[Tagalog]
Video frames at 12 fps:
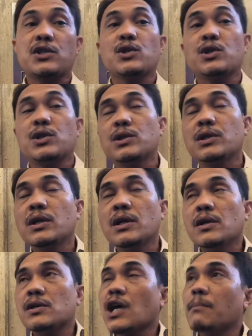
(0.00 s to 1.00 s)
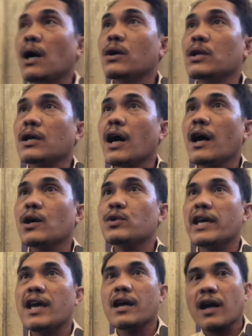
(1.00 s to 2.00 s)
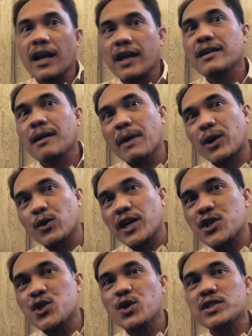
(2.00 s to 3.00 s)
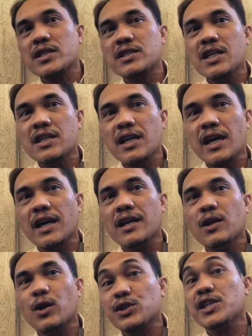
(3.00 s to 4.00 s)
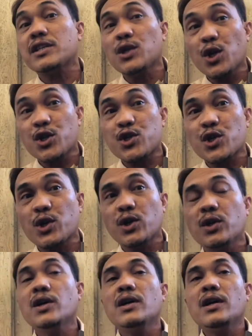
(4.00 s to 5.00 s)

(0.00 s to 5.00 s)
So, somehow nagkakaroon ng inkling na may connection sa CTL or City Leoncio